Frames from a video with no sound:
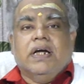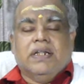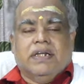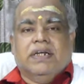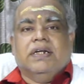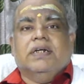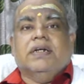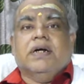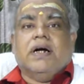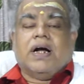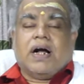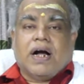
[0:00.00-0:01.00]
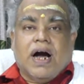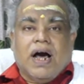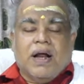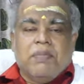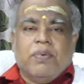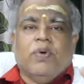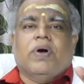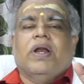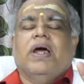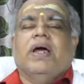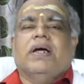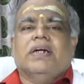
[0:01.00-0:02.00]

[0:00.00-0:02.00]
இது காலப்போக்கில்